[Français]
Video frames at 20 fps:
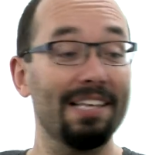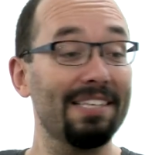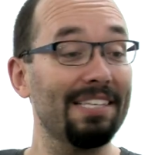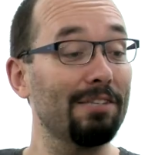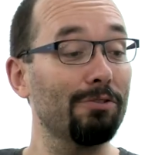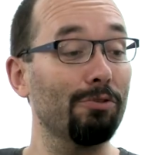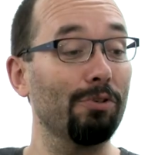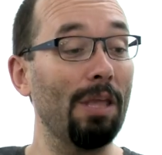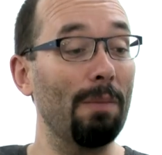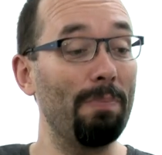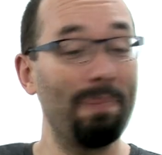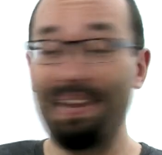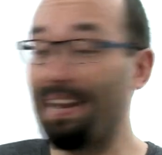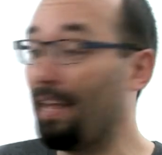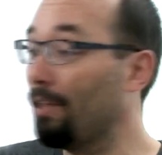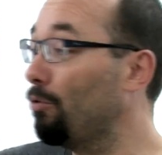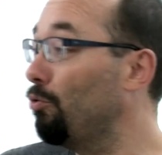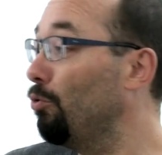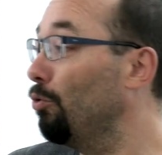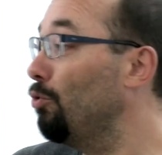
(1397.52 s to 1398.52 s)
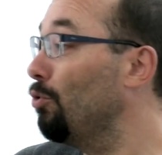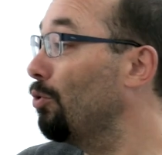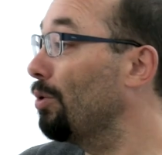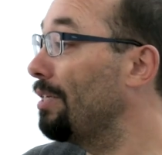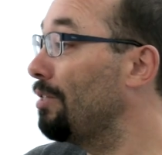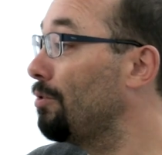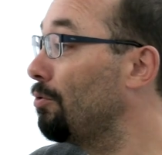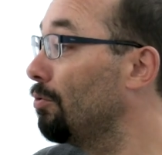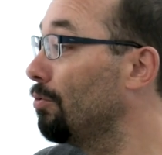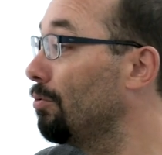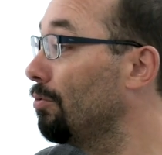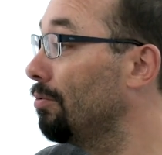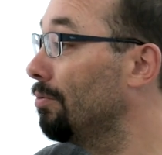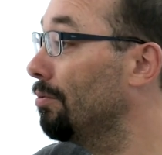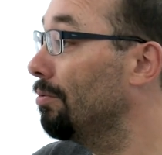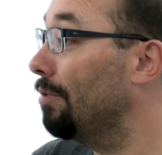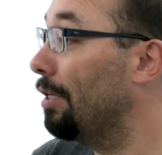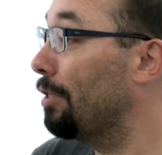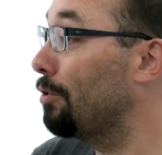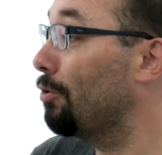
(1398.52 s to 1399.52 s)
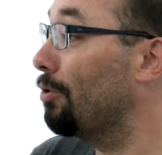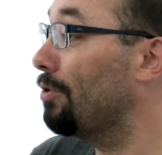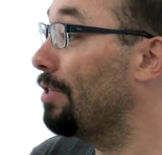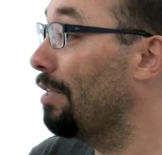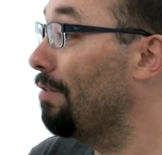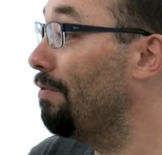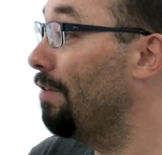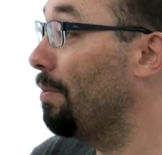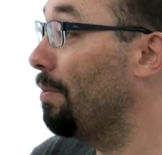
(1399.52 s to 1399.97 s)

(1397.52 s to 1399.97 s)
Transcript: c'est ce qu'on appelle un tour d'horizon. Est-ce que ça te va,